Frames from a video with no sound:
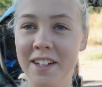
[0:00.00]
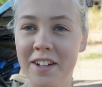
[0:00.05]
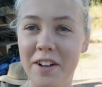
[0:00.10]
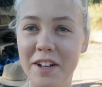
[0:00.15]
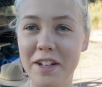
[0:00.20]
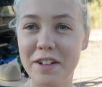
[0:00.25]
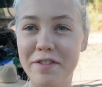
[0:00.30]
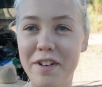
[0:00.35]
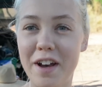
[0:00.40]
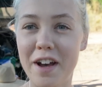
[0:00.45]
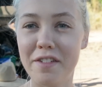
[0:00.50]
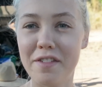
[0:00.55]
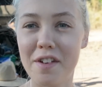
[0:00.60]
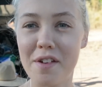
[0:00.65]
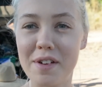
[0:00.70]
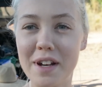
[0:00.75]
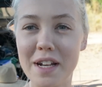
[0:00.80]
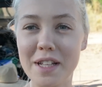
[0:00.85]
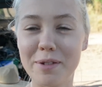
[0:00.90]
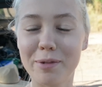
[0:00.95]
Heute fahren
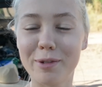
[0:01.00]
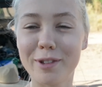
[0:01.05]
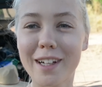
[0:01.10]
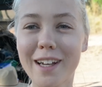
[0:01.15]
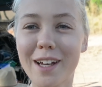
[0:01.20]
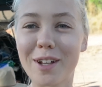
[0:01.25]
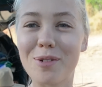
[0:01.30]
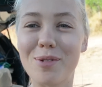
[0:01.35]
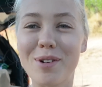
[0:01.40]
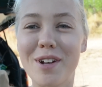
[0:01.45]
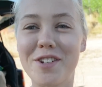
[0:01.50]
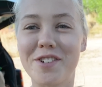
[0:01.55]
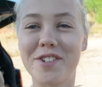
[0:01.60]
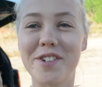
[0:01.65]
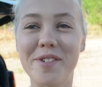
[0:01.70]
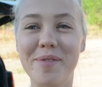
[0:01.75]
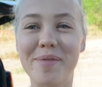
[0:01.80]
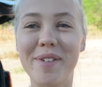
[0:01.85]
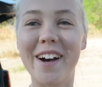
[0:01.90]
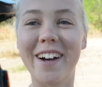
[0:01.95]
wir wieder zum Kakadu
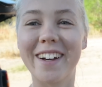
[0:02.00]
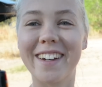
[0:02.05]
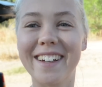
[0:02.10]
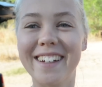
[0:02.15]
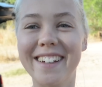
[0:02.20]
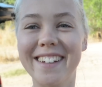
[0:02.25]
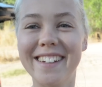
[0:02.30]
National Park.